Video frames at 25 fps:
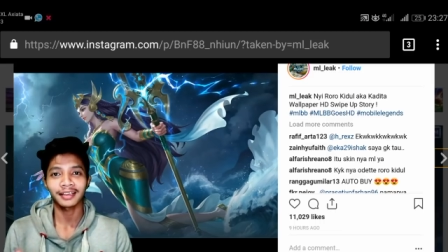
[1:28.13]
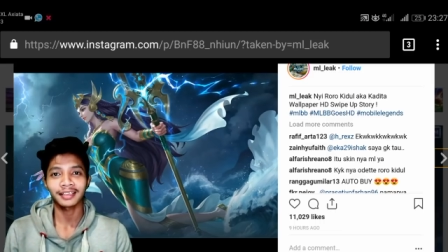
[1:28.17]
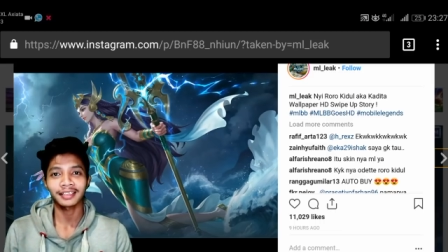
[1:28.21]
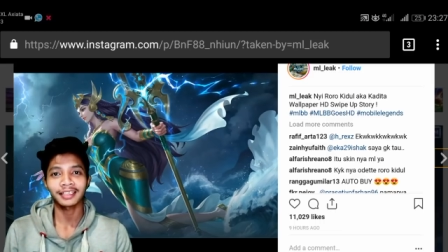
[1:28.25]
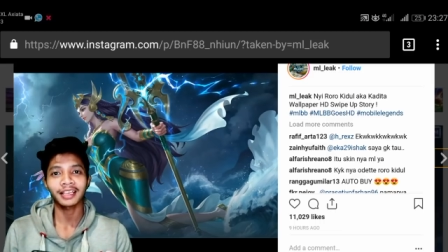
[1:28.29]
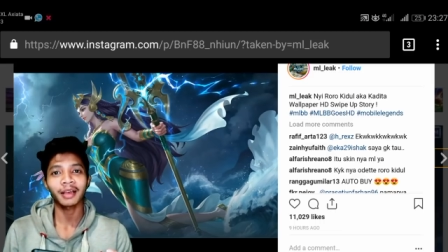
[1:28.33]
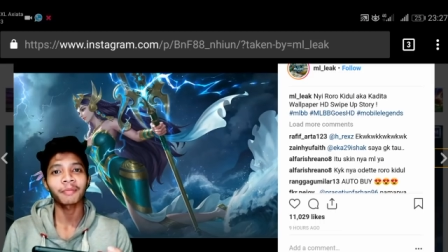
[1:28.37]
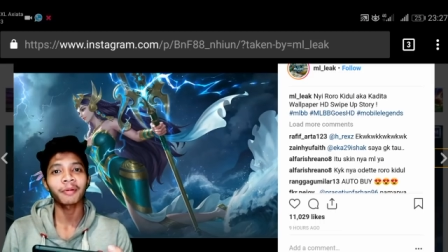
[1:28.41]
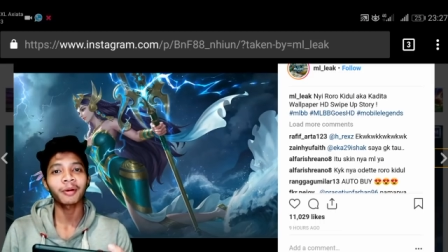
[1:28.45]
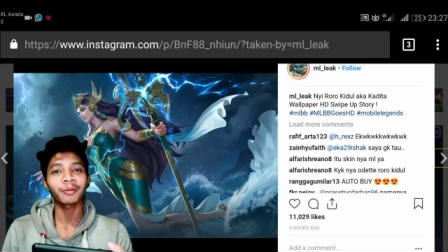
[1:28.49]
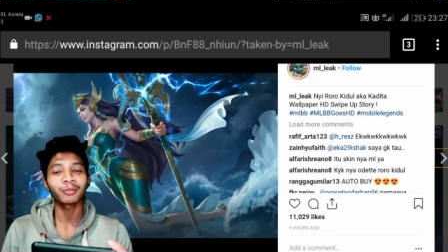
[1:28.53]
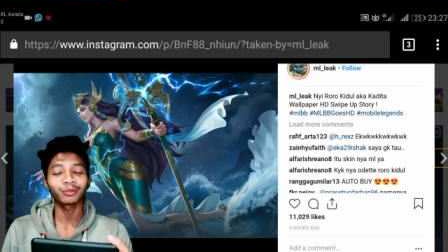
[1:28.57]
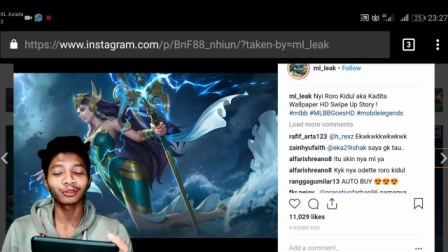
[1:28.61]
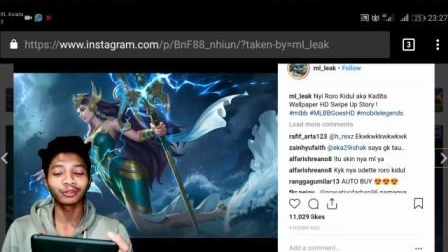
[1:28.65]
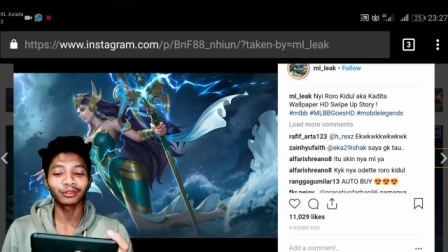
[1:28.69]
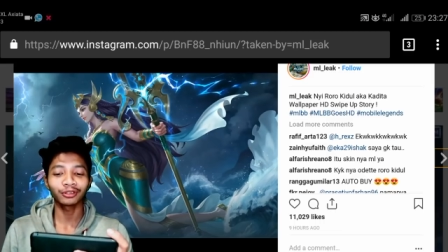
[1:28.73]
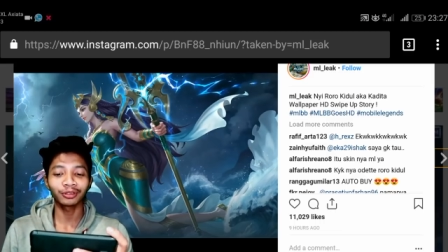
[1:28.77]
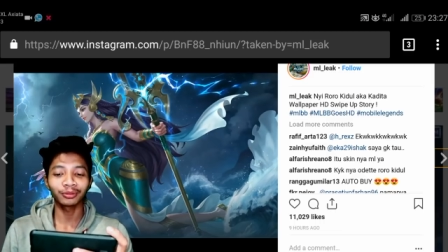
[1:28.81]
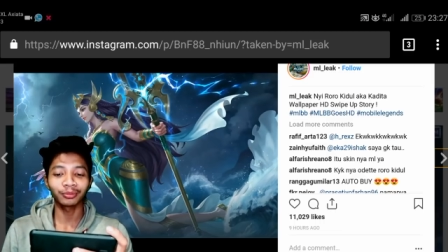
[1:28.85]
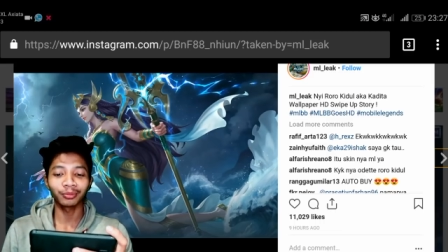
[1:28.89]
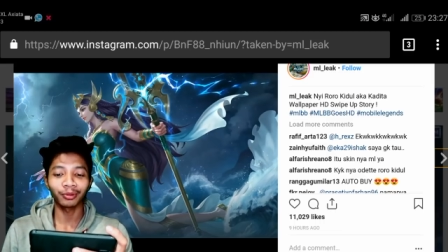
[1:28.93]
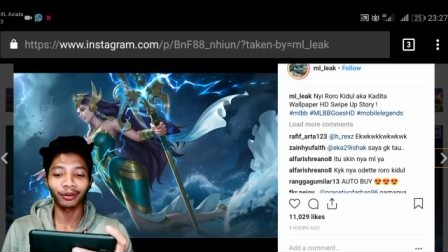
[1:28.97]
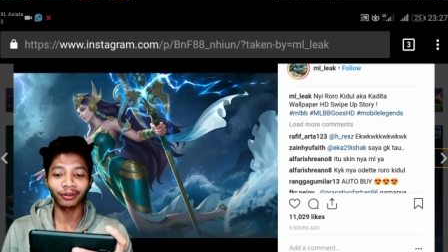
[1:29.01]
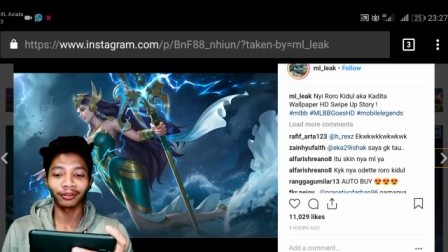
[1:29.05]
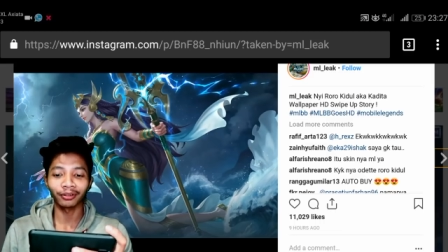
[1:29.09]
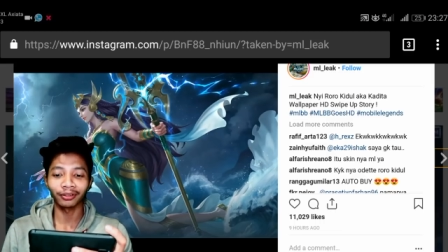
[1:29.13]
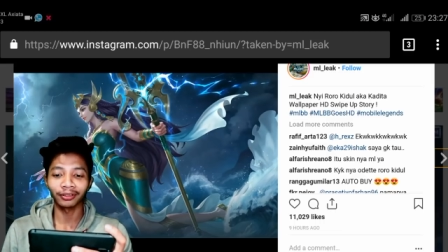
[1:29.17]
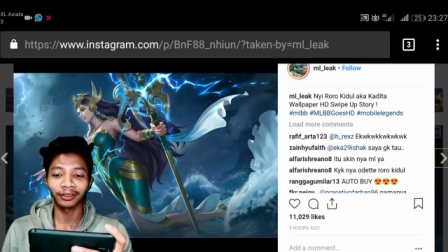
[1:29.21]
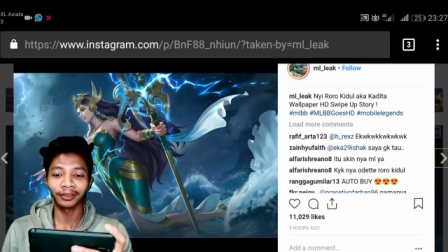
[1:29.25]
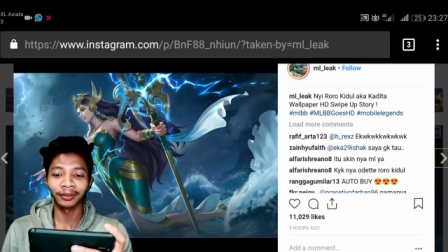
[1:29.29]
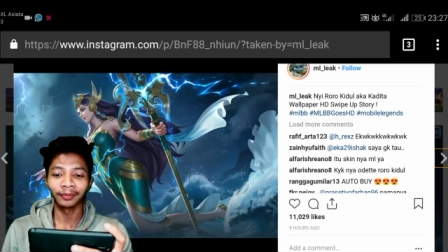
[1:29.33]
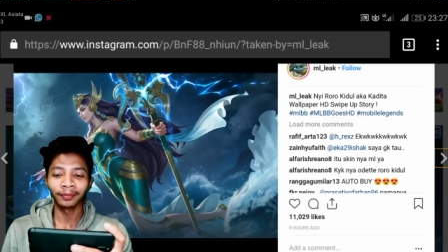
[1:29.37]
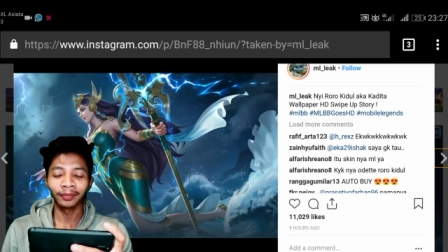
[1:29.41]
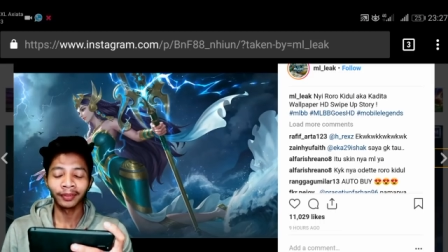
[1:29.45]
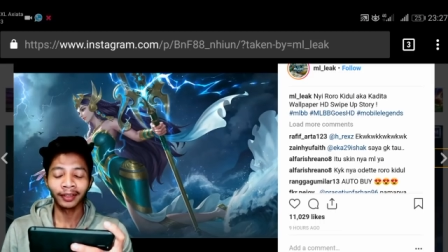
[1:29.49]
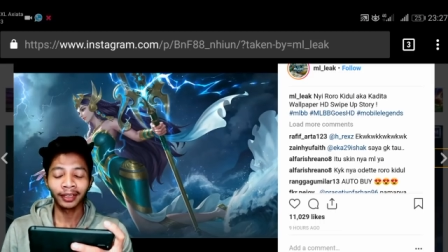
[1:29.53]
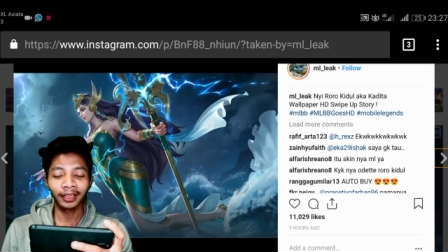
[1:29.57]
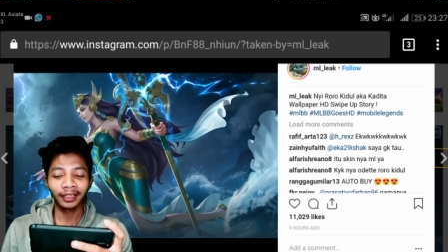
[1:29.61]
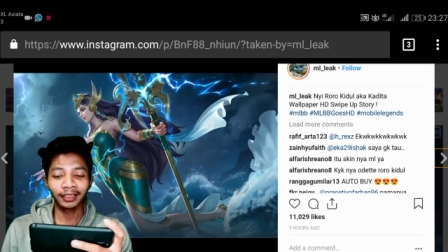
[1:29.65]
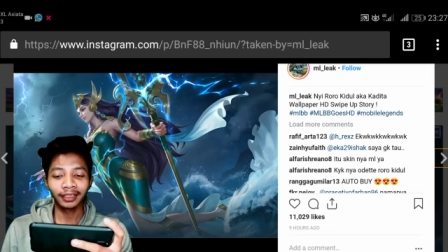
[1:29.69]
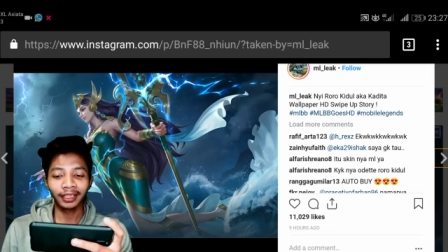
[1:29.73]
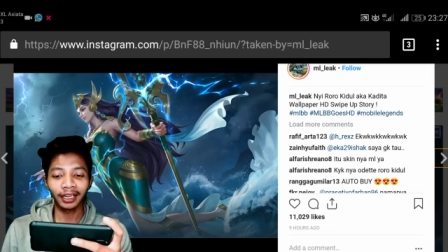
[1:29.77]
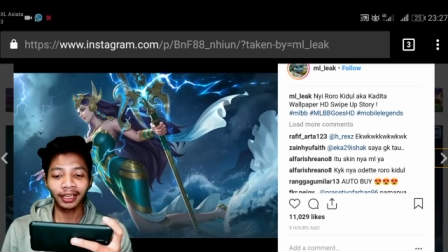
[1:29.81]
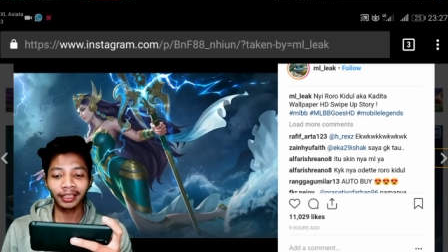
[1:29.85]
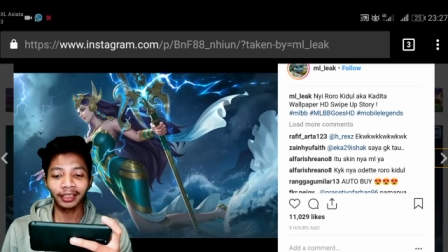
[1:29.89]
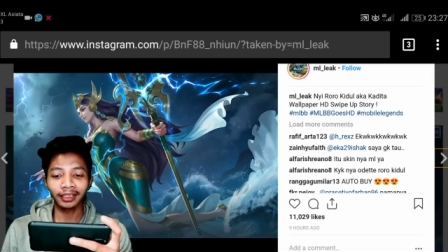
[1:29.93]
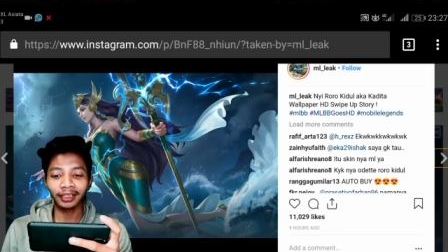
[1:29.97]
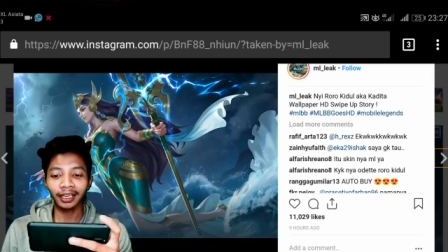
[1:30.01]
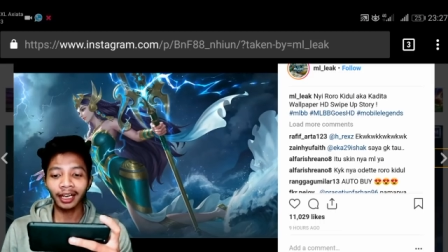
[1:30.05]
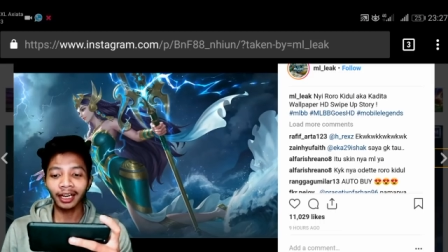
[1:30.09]
sama Muntun bro
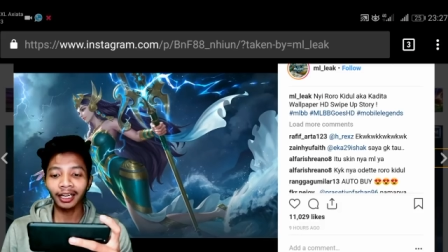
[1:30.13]
dan